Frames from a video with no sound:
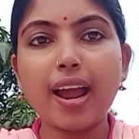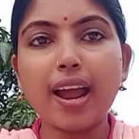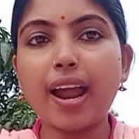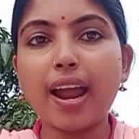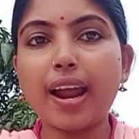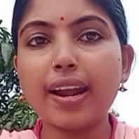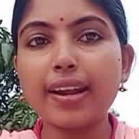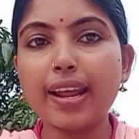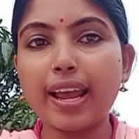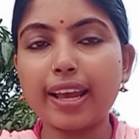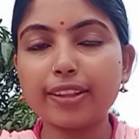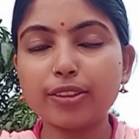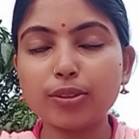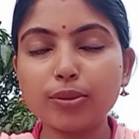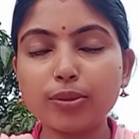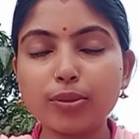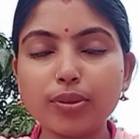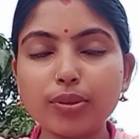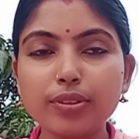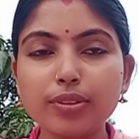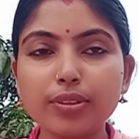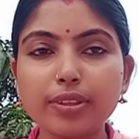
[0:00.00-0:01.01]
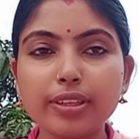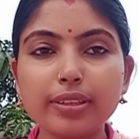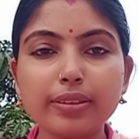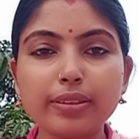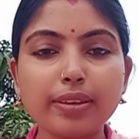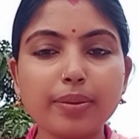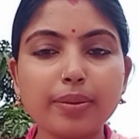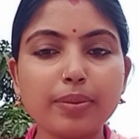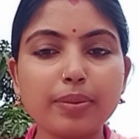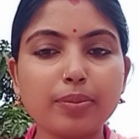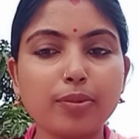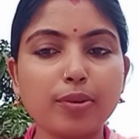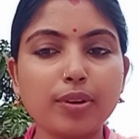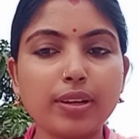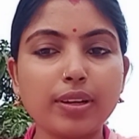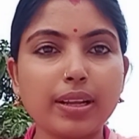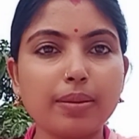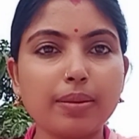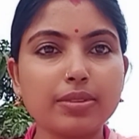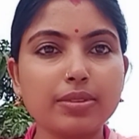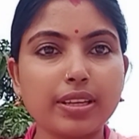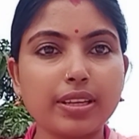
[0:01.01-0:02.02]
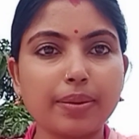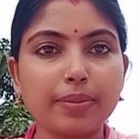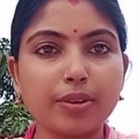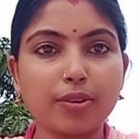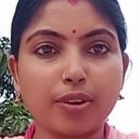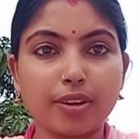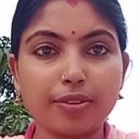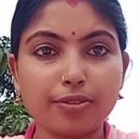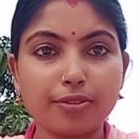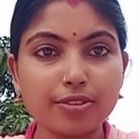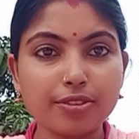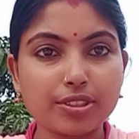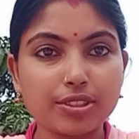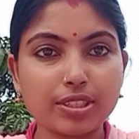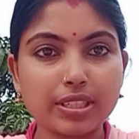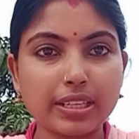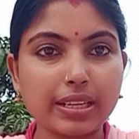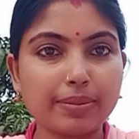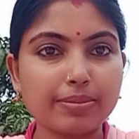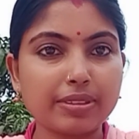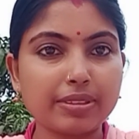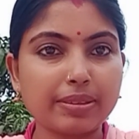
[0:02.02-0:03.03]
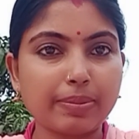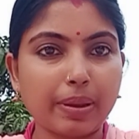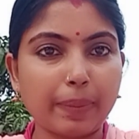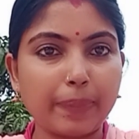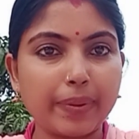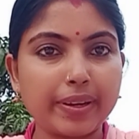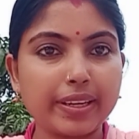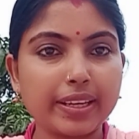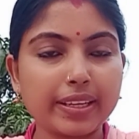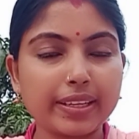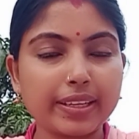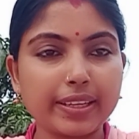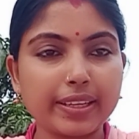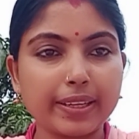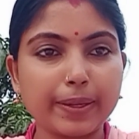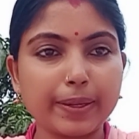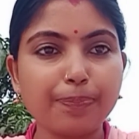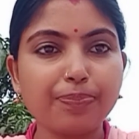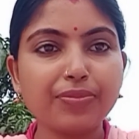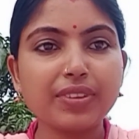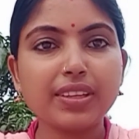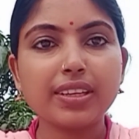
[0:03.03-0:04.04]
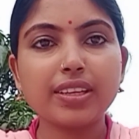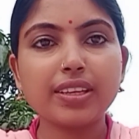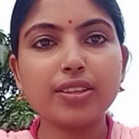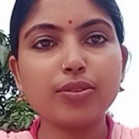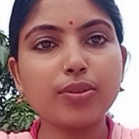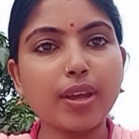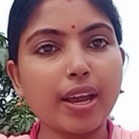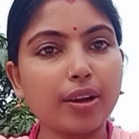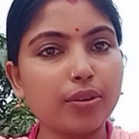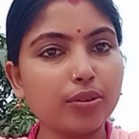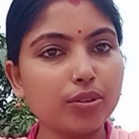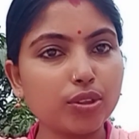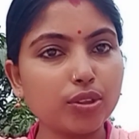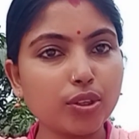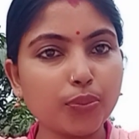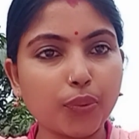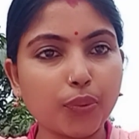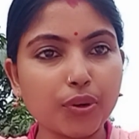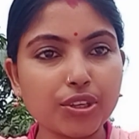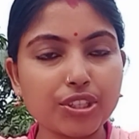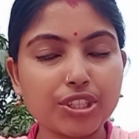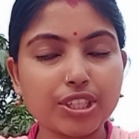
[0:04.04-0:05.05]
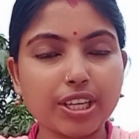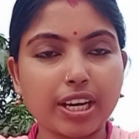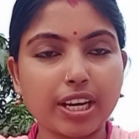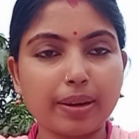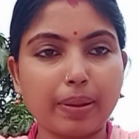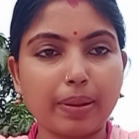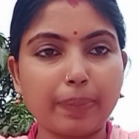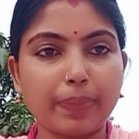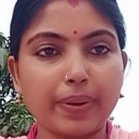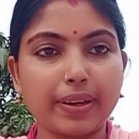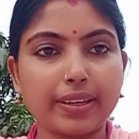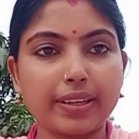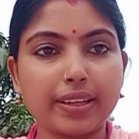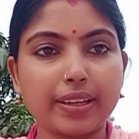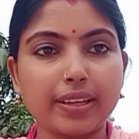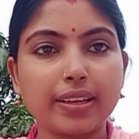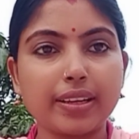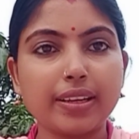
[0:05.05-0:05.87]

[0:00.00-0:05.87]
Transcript: আর এতক্ষণ ধরে তো আমি বললাম যে আমি কনফিউজ ছিলাম যে ব্যাপারটা কী কিন্তু এখন তো পরিষ্কার ব্যাপারটা